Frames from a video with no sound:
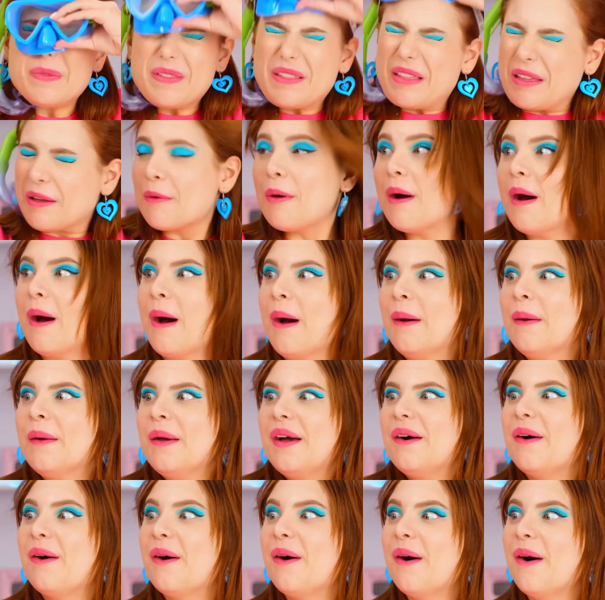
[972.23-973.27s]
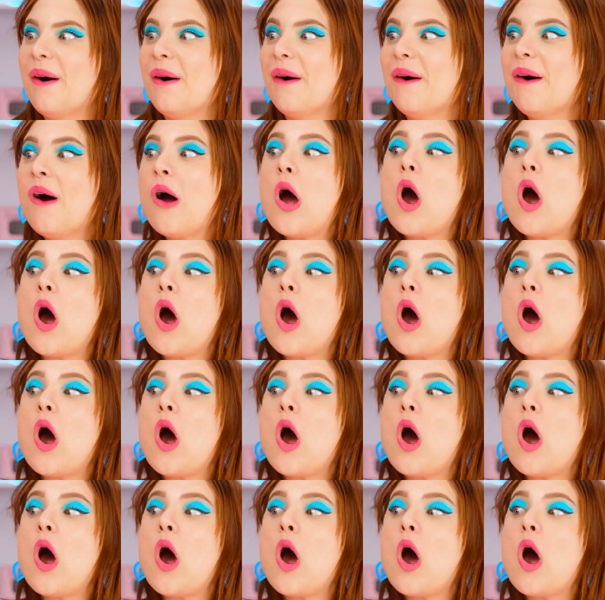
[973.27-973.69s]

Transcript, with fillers: Jadi aku bisa bermanfaat